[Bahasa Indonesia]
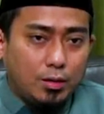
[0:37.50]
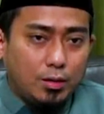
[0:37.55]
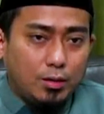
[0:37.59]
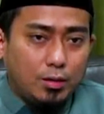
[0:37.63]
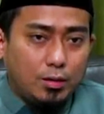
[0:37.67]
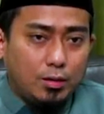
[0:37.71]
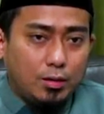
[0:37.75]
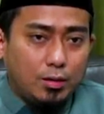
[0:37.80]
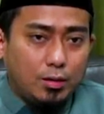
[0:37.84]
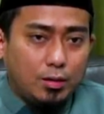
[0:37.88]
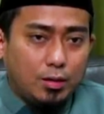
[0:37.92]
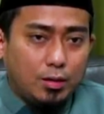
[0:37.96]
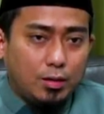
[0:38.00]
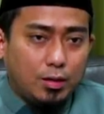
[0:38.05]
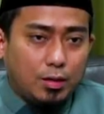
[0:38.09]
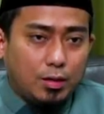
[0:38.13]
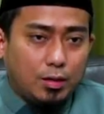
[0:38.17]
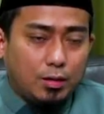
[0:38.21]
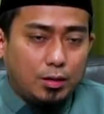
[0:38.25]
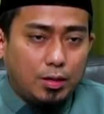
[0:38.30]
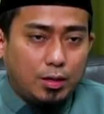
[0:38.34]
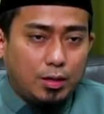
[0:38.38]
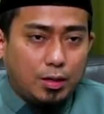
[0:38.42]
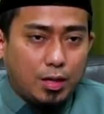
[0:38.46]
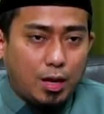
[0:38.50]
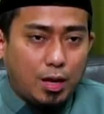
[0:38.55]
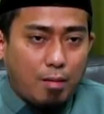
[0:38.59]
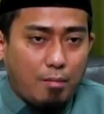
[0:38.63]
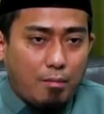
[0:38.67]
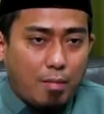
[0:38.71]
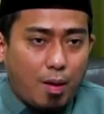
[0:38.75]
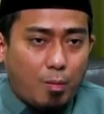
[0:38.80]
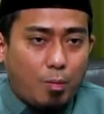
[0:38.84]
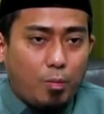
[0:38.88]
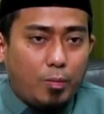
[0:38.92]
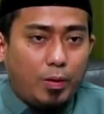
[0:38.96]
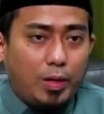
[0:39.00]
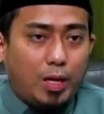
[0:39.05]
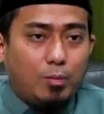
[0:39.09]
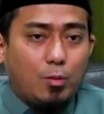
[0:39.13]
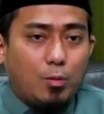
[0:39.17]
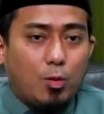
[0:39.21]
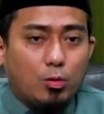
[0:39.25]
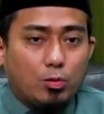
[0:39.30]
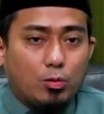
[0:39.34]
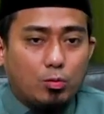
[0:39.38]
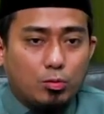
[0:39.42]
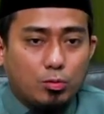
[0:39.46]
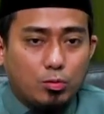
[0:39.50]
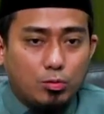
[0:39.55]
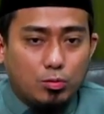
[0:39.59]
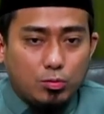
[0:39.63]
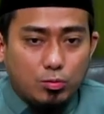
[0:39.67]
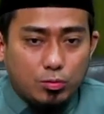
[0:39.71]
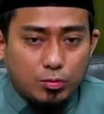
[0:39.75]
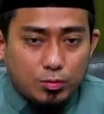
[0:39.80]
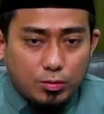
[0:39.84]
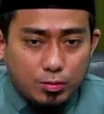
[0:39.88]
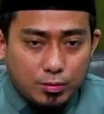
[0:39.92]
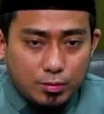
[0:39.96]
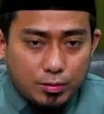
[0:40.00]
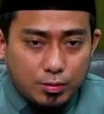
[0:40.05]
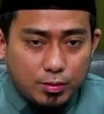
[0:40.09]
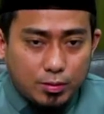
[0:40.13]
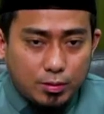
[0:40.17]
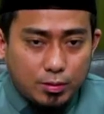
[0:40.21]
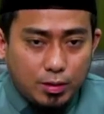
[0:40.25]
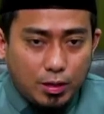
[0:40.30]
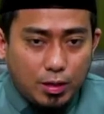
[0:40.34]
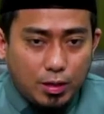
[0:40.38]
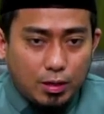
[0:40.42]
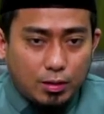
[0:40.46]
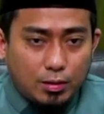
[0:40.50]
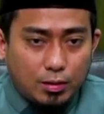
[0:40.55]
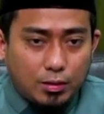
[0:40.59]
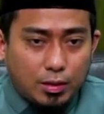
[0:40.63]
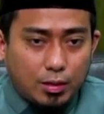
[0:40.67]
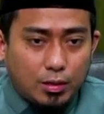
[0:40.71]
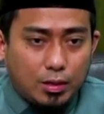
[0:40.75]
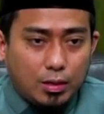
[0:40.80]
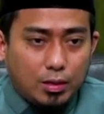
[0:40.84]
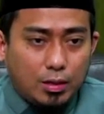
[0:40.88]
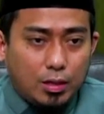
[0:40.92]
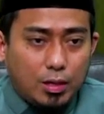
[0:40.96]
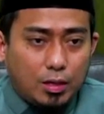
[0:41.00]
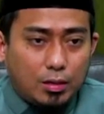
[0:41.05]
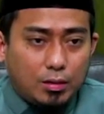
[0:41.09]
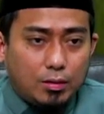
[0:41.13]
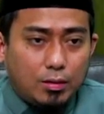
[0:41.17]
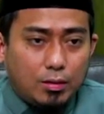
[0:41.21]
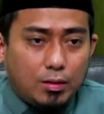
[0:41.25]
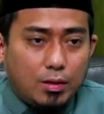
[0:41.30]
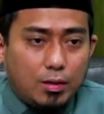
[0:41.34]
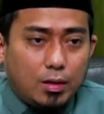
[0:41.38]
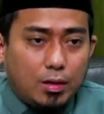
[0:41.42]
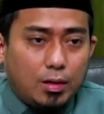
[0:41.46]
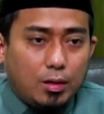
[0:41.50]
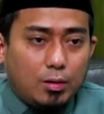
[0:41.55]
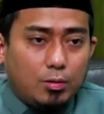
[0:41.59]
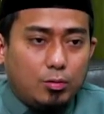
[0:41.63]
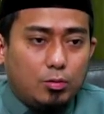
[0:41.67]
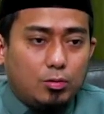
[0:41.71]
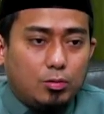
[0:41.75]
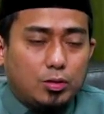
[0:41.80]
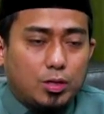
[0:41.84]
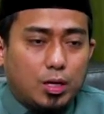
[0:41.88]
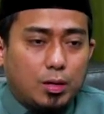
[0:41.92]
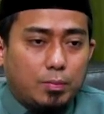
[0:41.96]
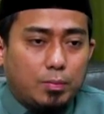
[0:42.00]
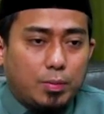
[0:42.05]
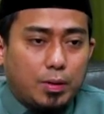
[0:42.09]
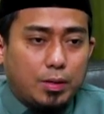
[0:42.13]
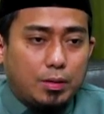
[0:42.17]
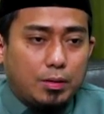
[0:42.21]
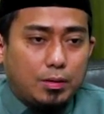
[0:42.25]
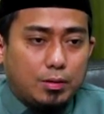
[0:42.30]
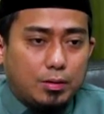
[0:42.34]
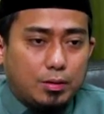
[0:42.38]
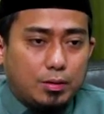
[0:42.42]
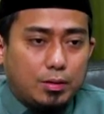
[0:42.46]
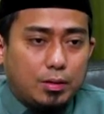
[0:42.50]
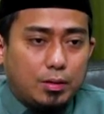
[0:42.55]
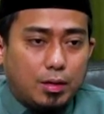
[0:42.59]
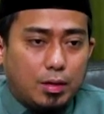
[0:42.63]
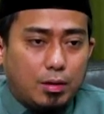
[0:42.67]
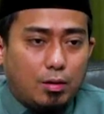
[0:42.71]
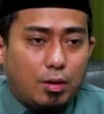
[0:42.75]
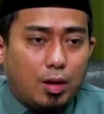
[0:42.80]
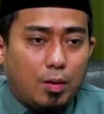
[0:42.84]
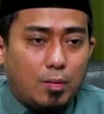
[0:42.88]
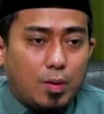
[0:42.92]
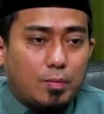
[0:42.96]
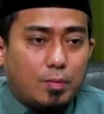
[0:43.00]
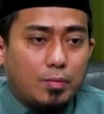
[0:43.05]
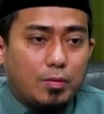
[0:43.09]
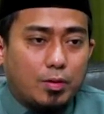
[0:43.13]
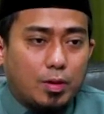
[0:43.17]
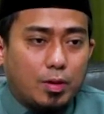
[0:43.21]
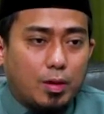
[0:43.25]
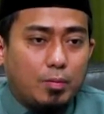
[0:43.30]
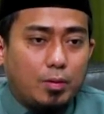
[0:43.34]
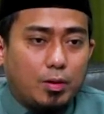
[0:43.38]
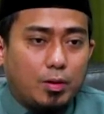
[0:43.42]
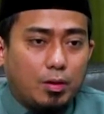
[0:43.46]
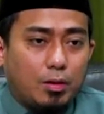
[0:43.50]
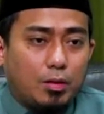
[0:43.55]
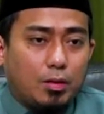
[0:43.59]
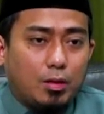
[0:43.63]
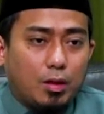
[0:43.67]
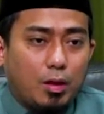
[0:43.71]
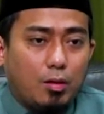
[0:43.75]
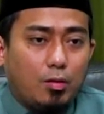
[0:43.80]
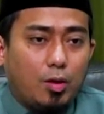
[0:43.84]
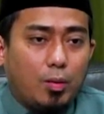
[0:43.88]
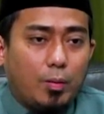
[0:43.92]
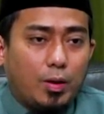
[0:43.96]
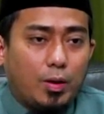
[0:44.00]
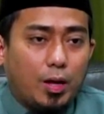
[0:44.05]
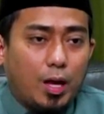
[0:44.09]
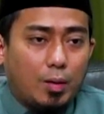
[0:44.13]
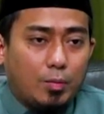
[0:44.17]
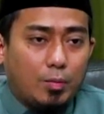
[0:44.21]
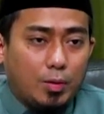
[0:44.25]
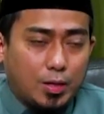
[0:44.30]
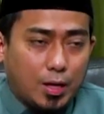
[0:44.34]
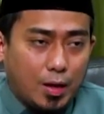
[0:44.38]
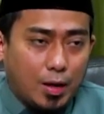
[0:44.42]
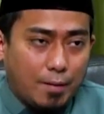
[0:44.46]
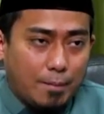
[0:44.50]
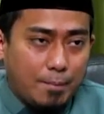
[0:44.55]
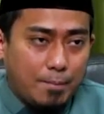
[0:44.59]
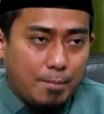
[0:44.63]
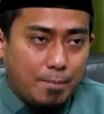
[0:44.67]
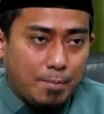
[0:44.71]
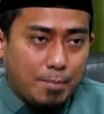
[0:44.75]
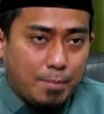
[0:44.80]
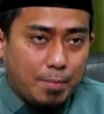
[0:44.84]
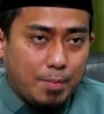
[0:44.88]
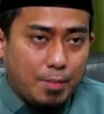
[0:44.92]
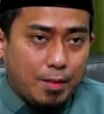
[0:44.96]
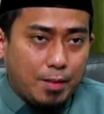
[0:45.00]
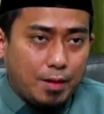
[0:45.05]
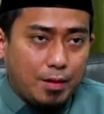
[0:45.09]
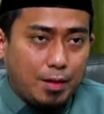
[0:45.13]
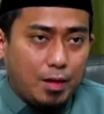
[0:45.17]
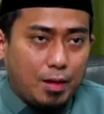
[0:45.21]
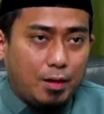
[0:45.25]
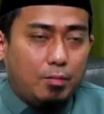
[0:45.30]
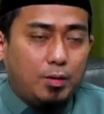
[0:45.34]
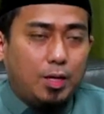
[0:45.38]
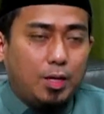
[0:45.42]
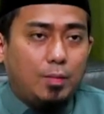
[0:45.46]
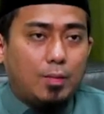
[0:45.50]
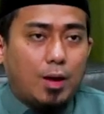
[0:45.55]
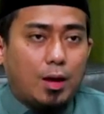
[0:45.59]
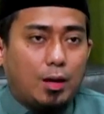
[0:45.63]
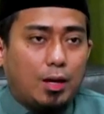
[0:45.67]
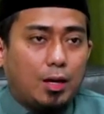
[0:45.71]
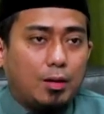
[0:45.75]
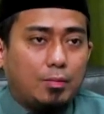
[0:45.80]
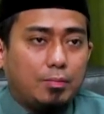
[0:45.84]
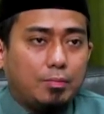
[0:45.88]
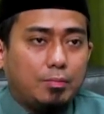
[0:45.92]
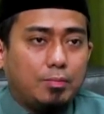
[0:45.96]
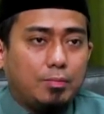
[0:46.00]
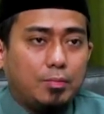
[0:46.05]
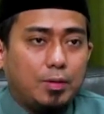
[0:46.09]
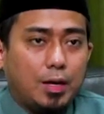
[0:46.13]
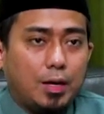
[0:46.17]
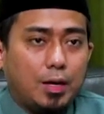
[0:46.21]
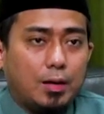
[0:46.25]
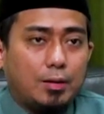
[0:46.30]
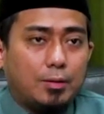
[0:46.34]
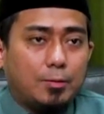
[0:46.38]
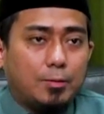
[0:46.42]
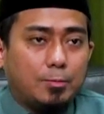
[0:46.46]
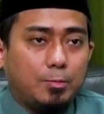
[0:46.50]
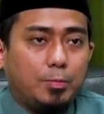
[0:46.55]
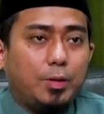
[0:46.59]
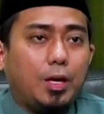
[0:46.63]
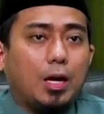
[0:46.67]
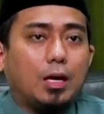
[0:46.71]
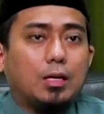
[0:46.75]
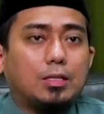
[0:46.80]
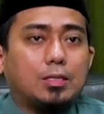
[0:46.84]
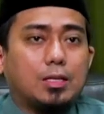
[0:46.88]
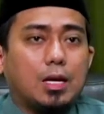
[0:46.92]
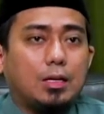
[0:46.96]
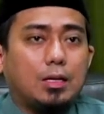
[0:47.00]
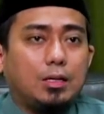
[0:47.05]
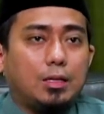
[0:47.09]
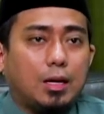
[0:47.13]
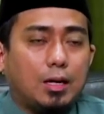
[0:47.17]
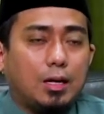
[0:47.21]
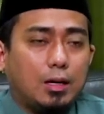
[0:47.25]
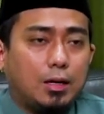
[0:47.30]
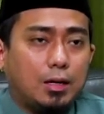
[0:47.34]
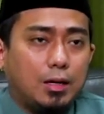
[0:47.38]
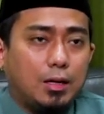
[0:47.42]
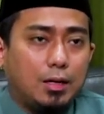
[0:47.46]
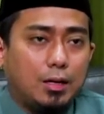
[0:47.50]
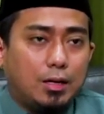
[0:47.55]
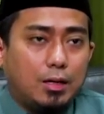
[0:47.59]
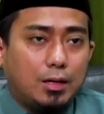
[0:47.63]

uh, ketika imam ini mau ruku ya terdengar ucapan ya oleh imam sami Allahu liman hamidah yang dimana ya biasanya